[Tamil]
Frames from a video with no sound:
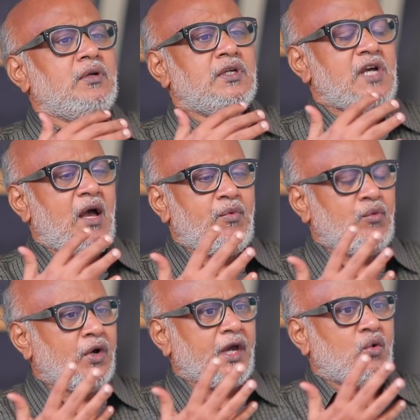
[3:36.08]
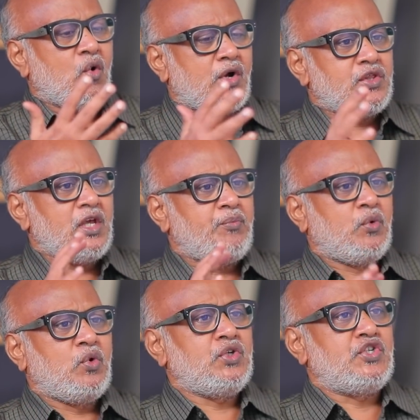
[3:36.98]
ஹிஜாபு ஓகே கோர்ட்
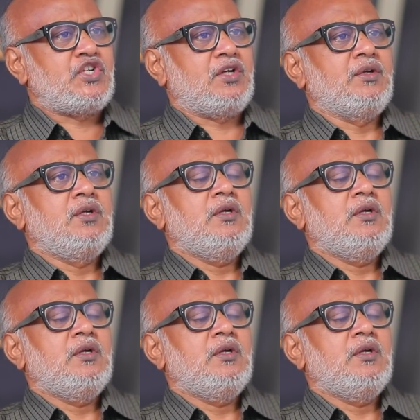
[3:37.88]
தீர்ப்பு கொடுத்துடுச்சு